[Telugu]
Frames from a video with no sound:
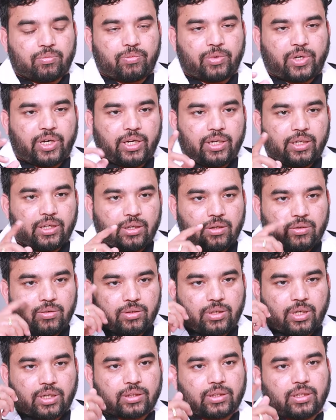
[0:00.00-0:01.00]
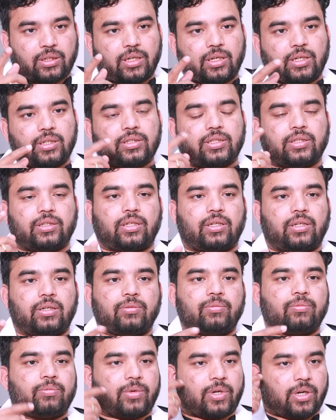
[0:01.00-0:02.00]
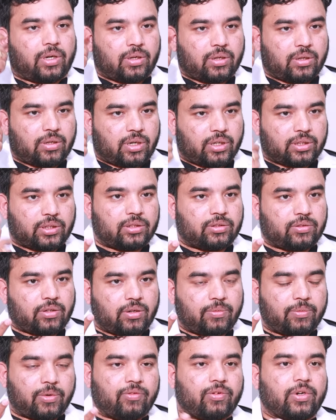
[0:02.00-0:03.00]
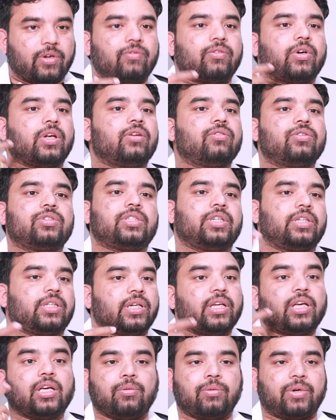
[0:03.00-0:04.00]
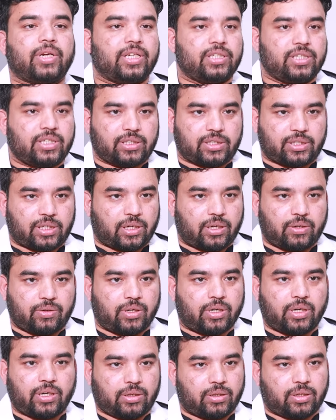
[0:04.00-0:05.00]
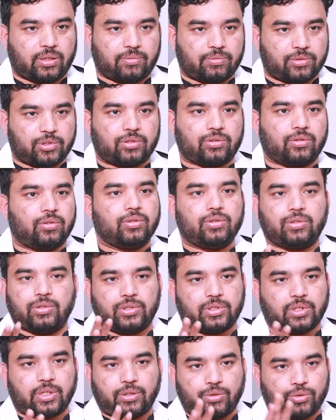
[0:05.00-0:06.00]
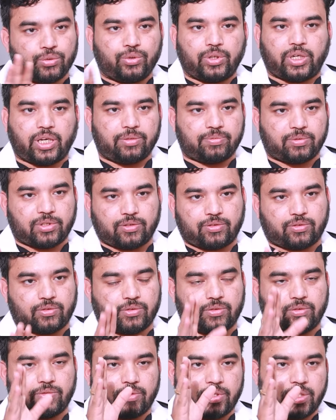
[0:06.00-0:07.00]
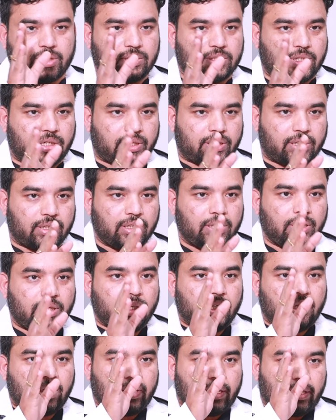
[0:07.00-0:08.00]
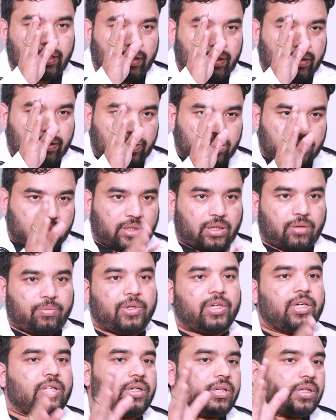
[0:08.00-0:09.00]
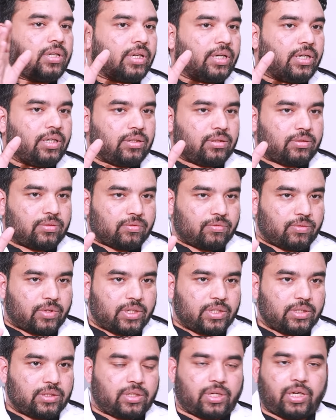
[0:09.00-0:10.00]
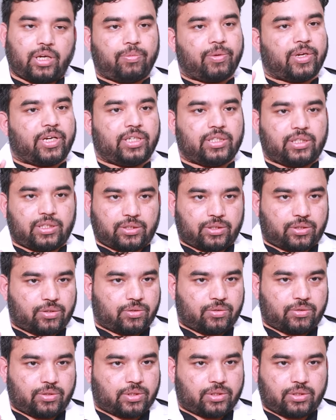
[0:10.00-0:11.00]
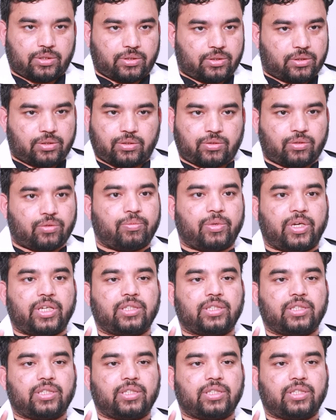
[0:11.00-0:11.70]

బ్రెయిన్లో రక్తనాళం చిత్తలడం రక్తస్రావం అవ్వడం వల్ల వచ్చేదాన్ని హిమరేజిక్ స్ట్రోక్ అని అంటాం సో దీస్ ఆర్ టూ టైప్స్ ఆఫ్ స్ట్రోక్ వన్ ఈజ్ లైక్ ఇస్కిమిక్ అండ్ వన్ ఈజ్ హిమరేజిక్ స్ట్రోక్ సో